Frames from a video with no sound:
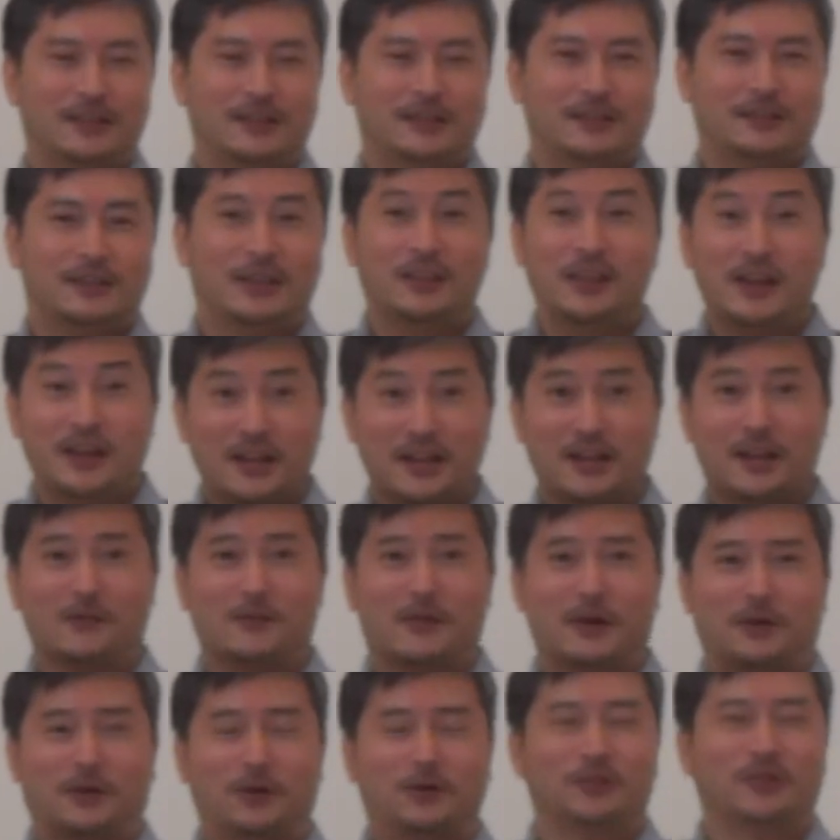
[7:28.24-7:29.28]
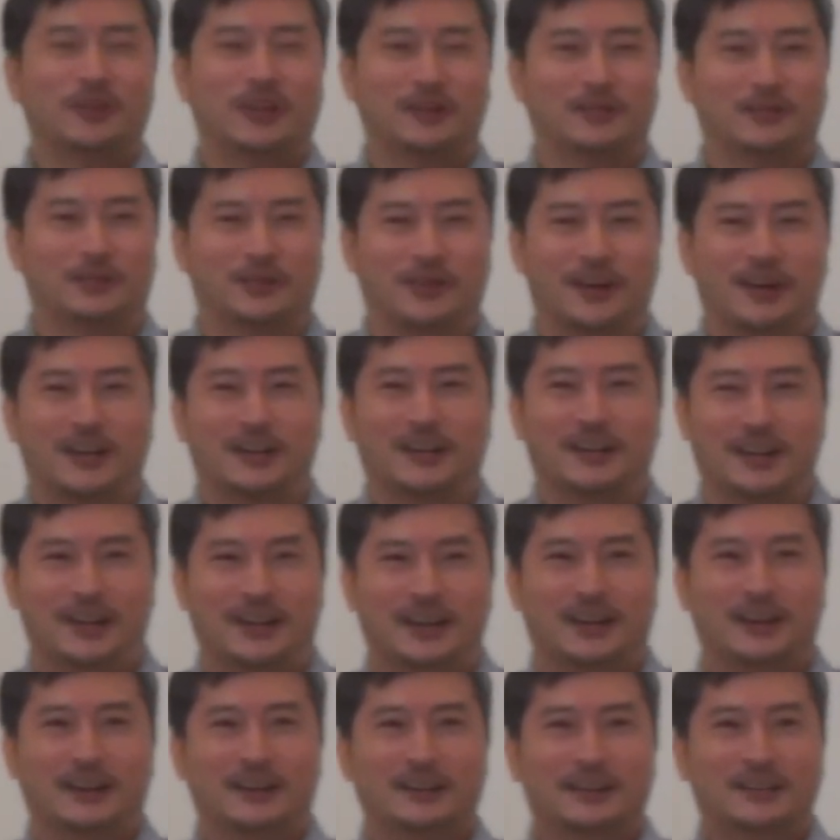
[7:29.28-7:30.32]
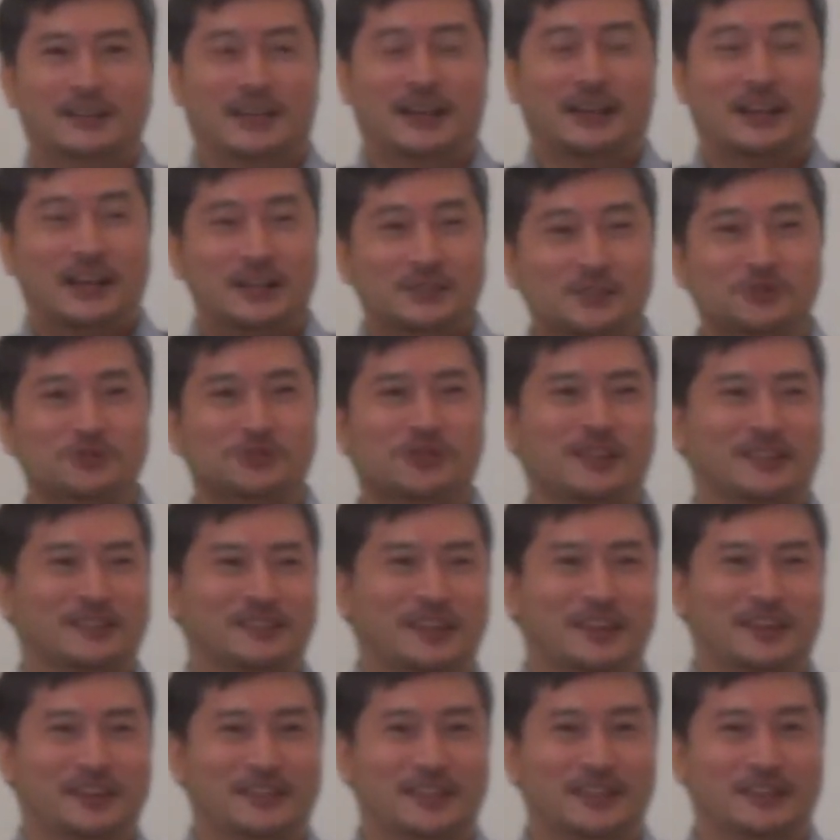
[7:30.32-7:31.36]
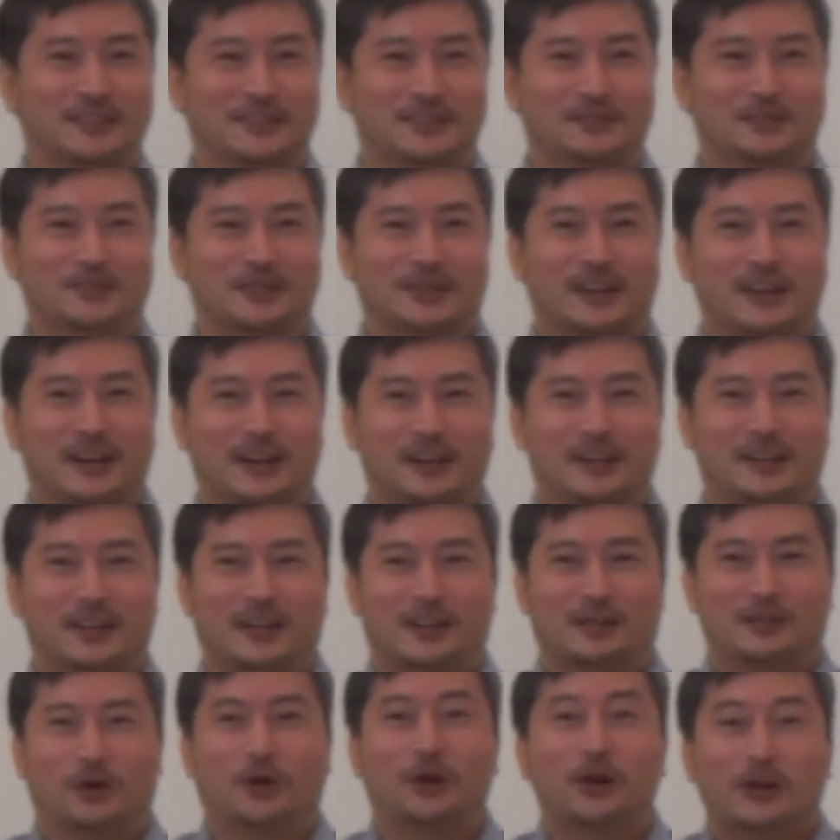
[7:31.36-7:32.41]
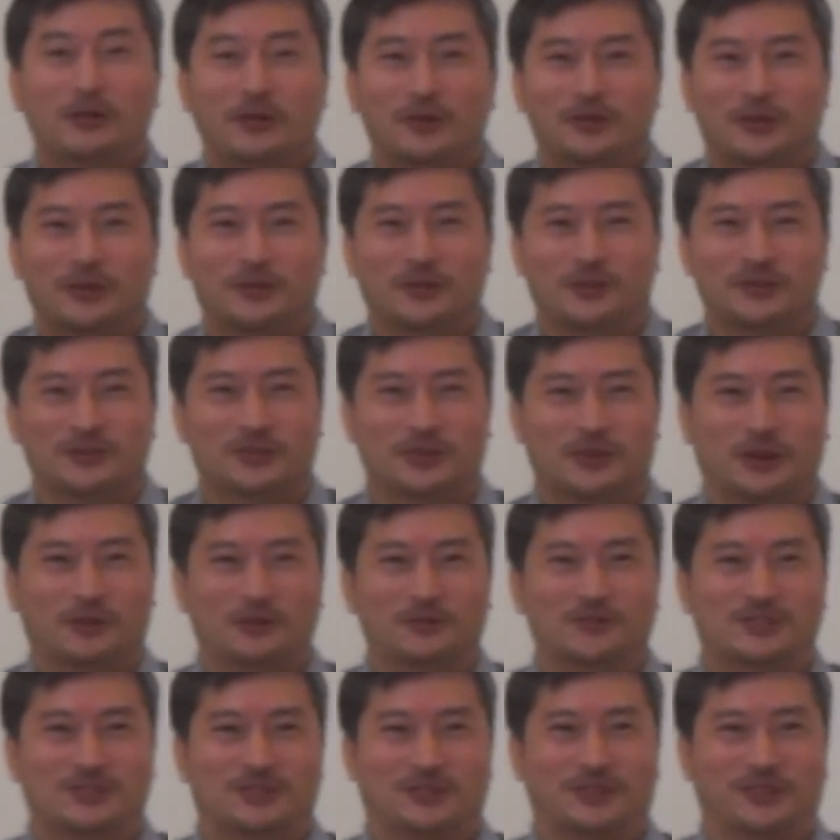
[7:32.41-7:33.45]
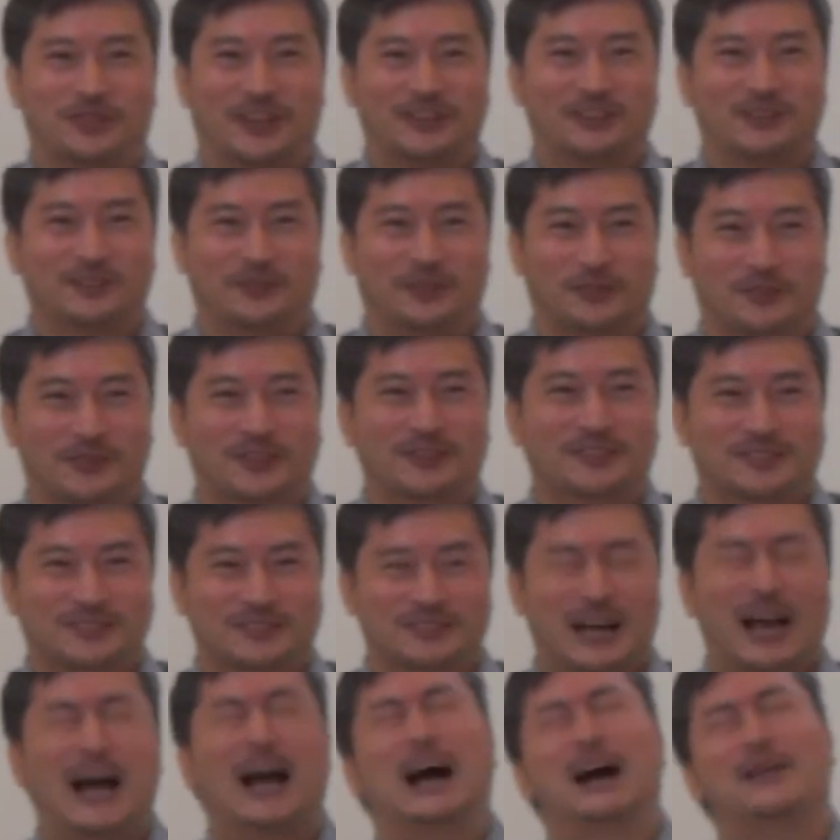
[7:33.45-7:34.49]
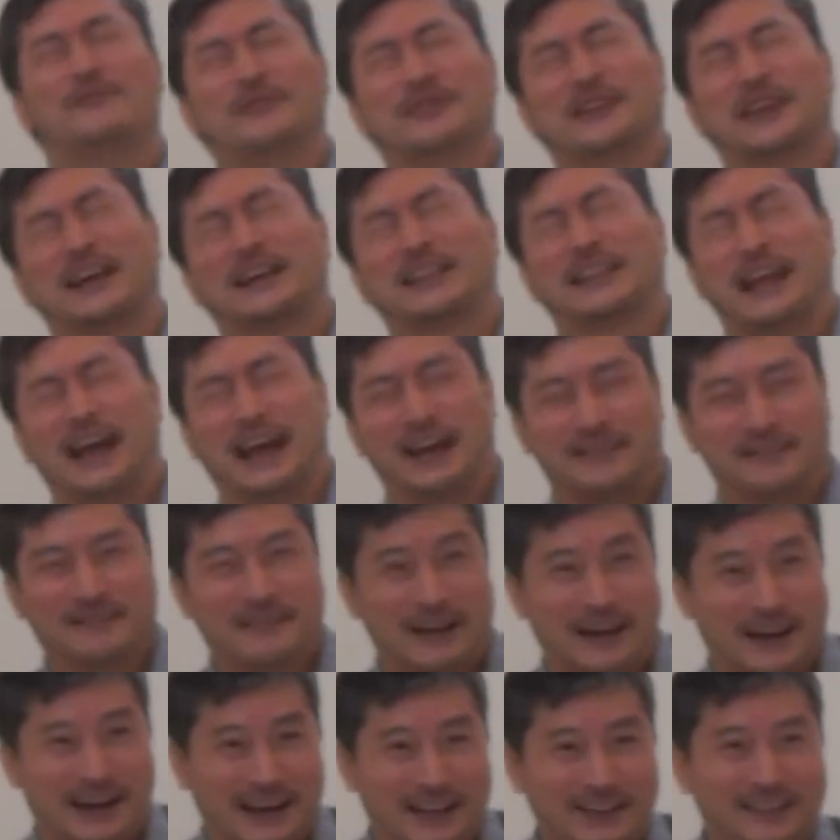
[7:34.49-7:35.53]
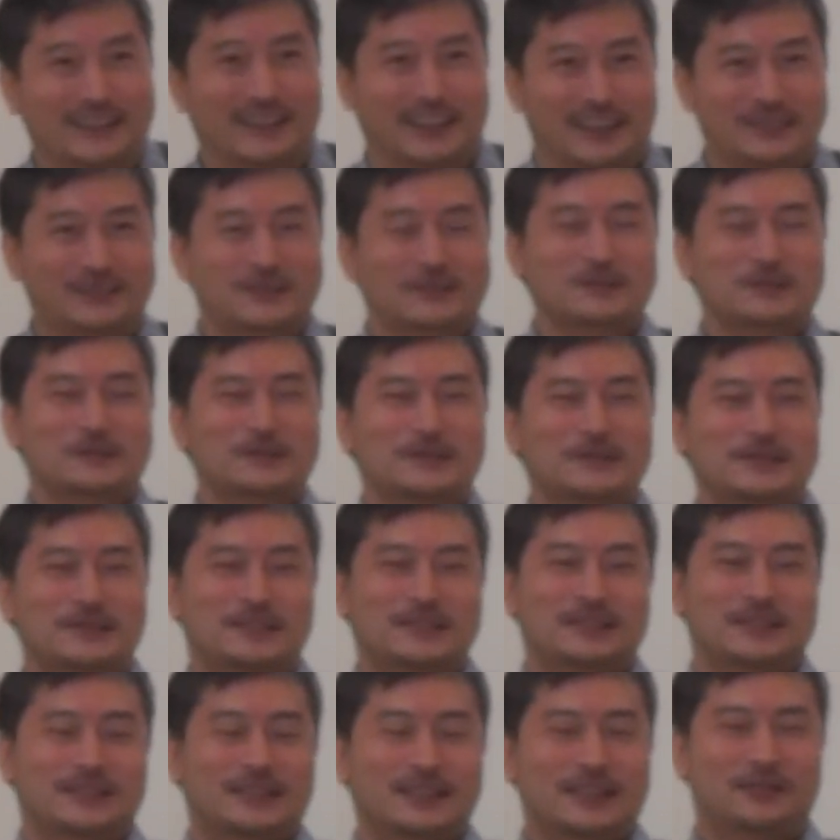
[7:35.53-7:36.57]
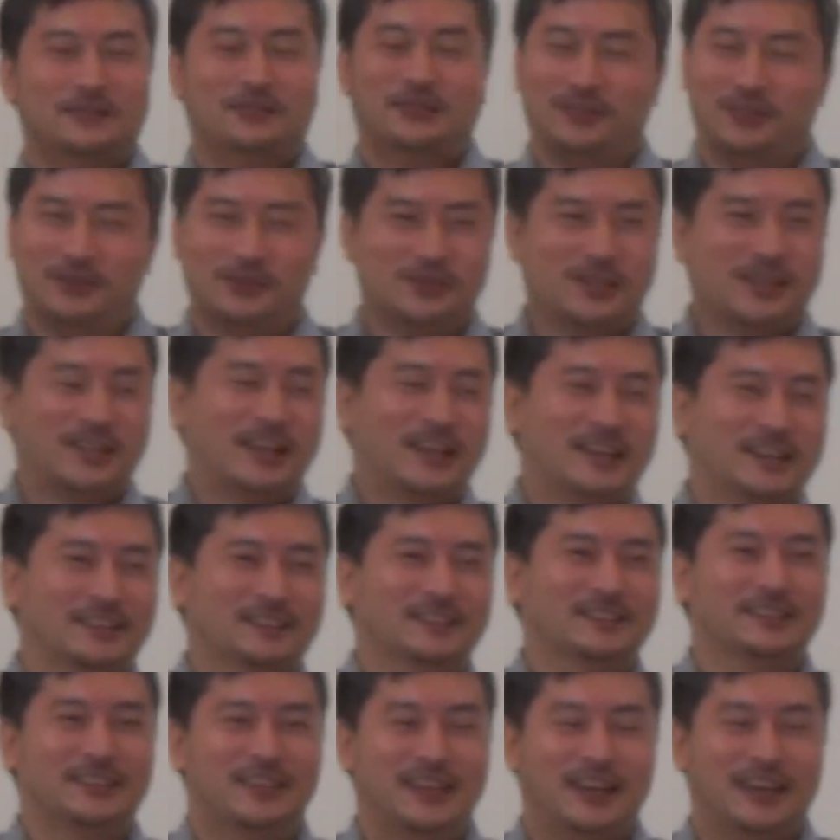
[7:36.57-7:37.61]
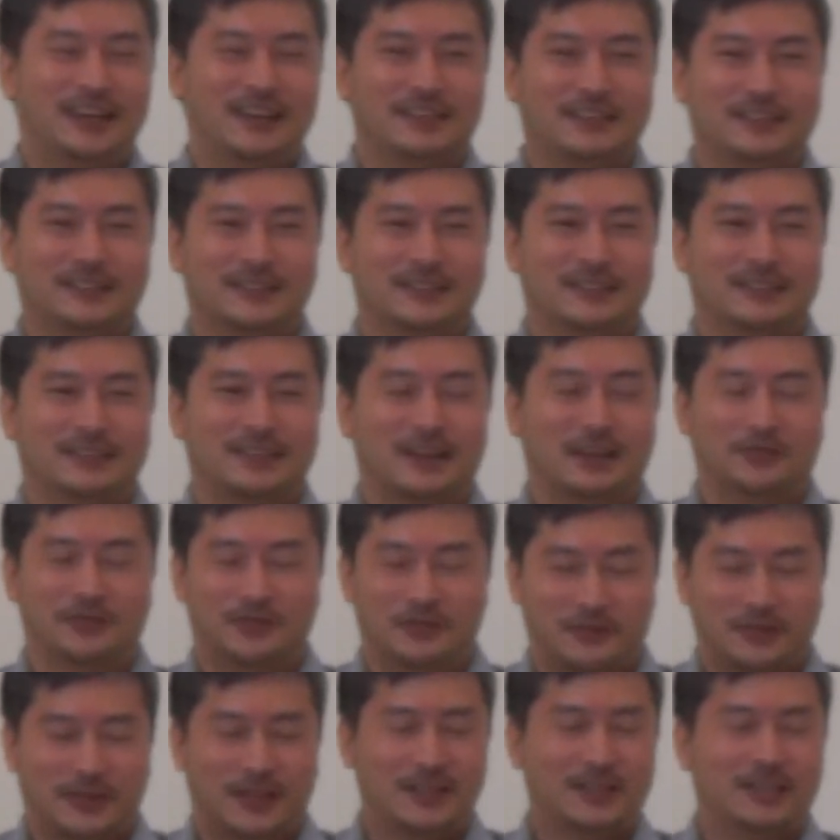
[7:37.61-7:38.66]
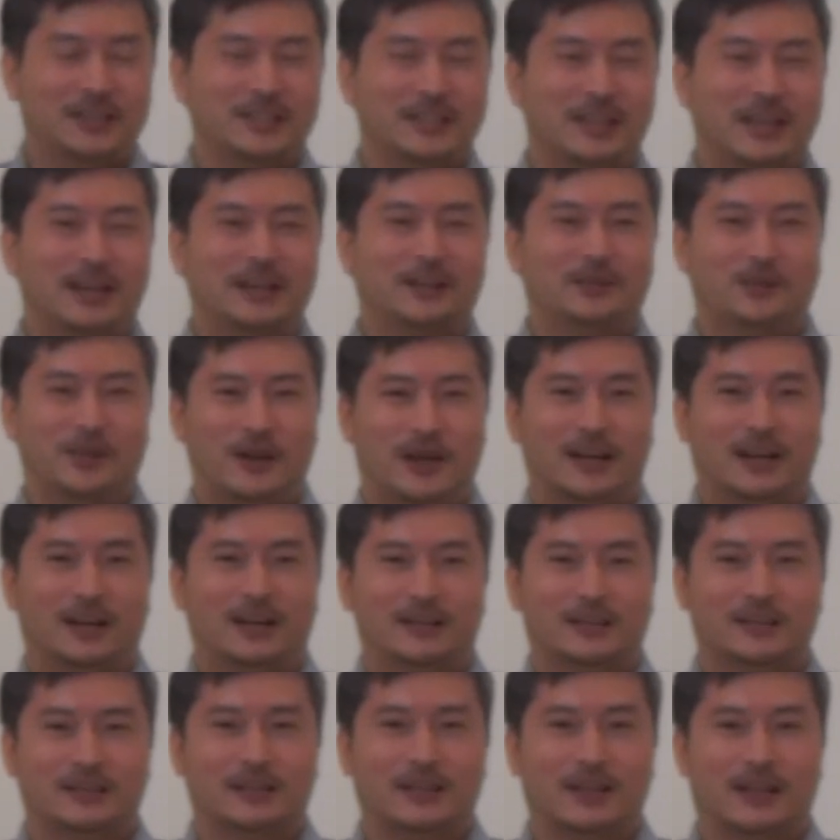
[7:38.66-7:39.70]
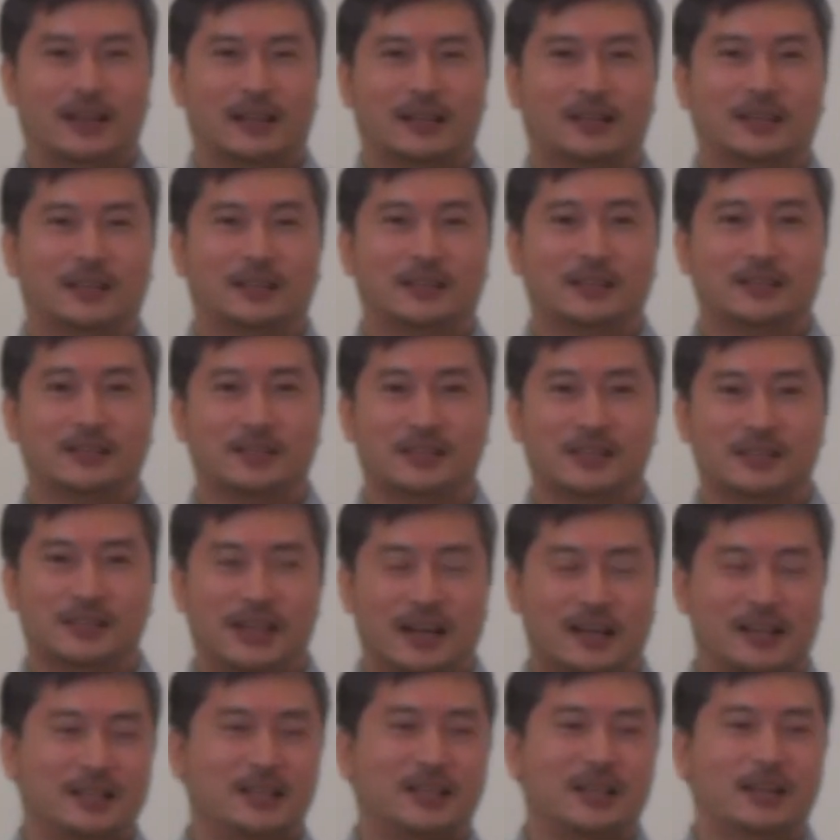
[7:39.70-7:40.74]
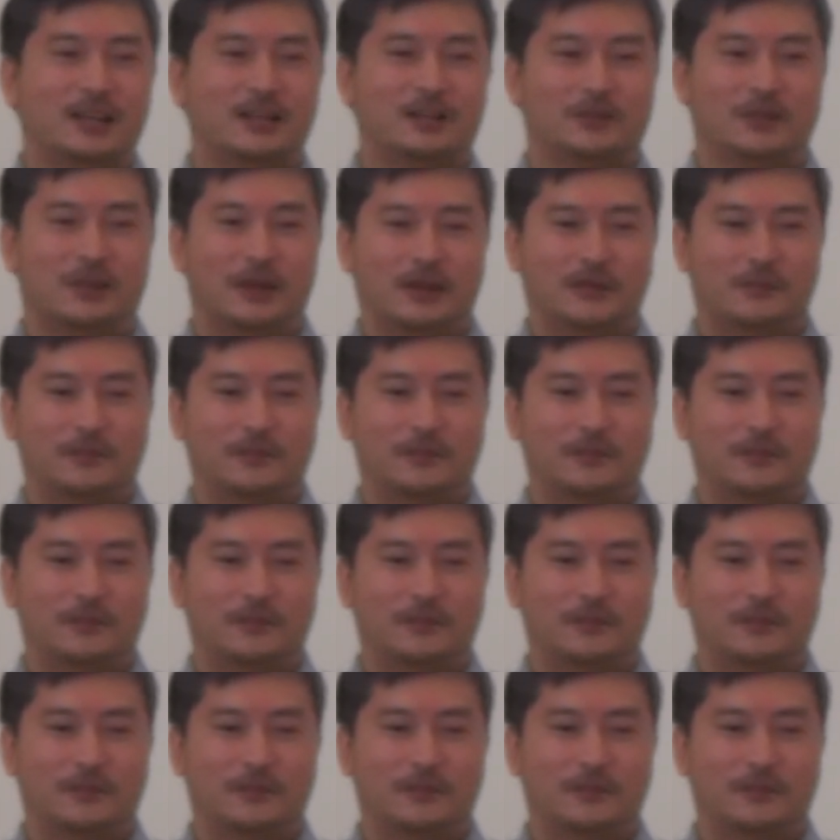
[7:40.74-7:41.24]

でなければ困難の中で70年先ですって告げられたらどれほどの人が落ち込んだと思いますああ見れないわってでもそうじゃないんですね神様が言いたいのはあなたたちに足りないのは